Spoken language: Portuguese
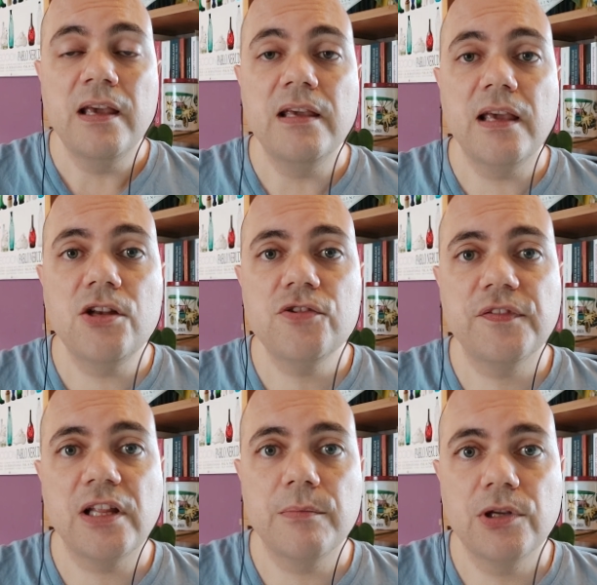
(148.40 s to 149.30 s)
em
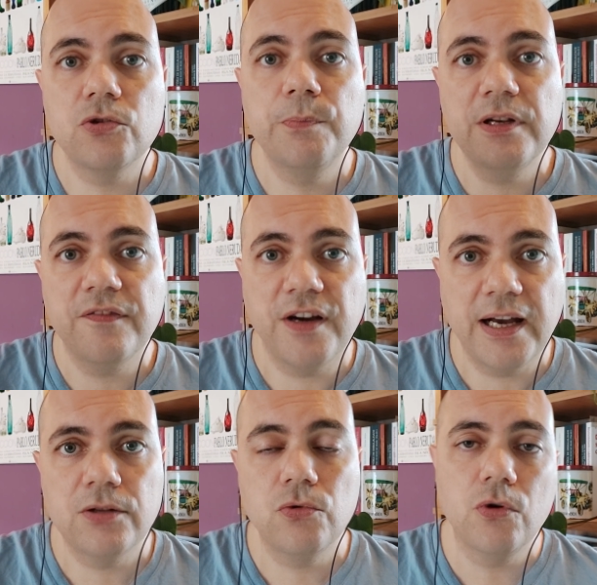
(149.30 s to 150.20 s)
endividamento
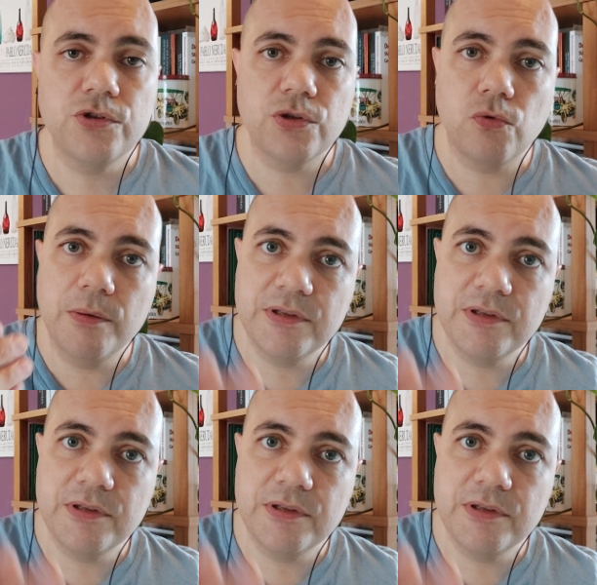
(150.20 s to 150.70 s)
privado, ou se com